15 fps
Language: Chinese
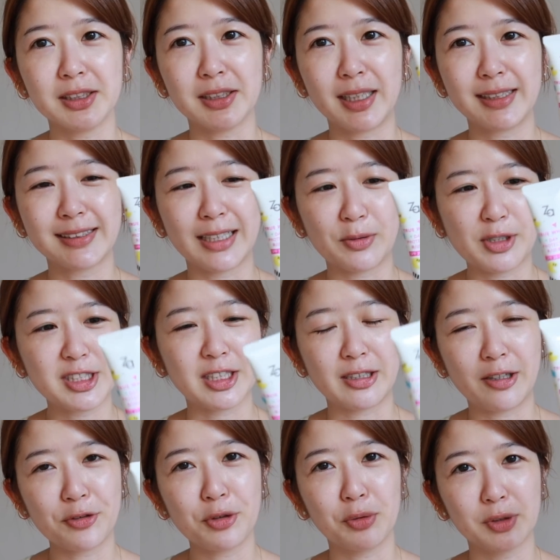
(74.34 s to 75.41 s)
可爱才会想
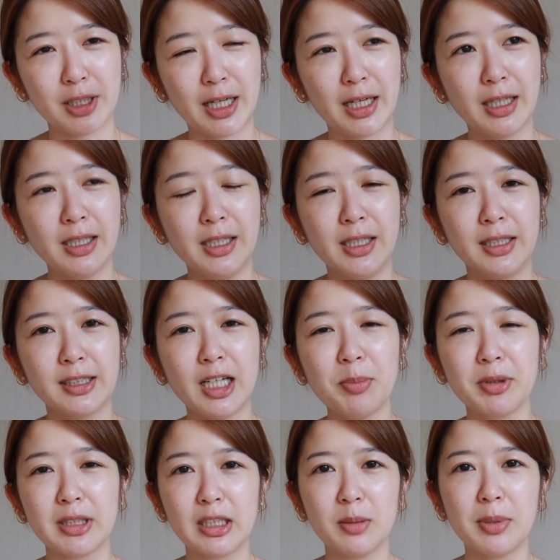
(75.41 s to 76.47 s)
要用它，它
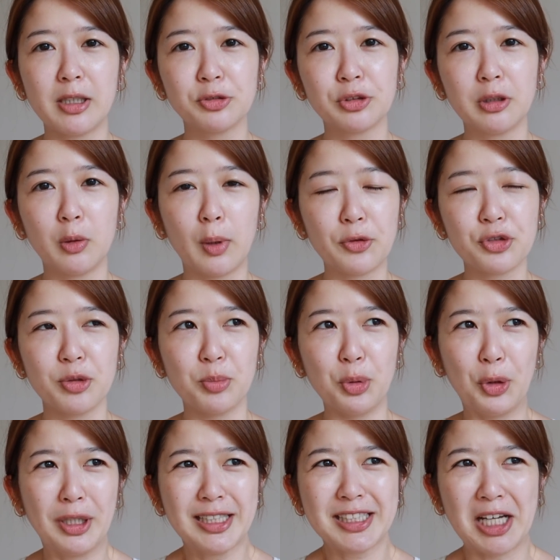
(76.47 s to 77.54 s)
本来的包装我完全不
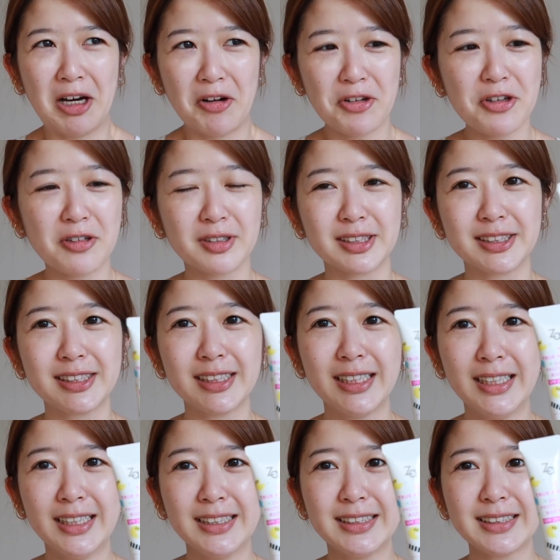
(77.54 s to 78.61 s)
会想要用，可是
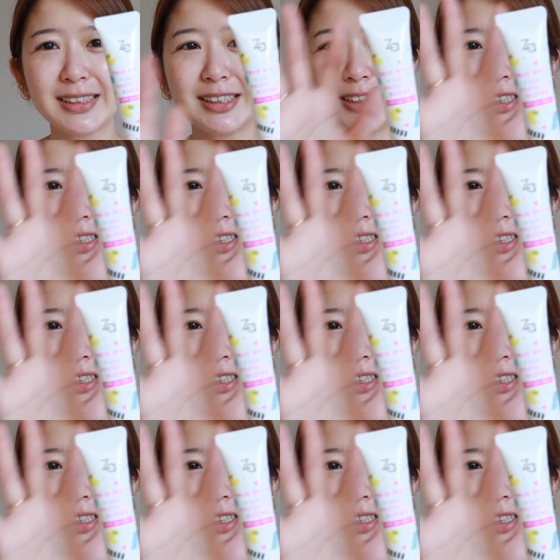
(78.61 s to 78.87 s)
这个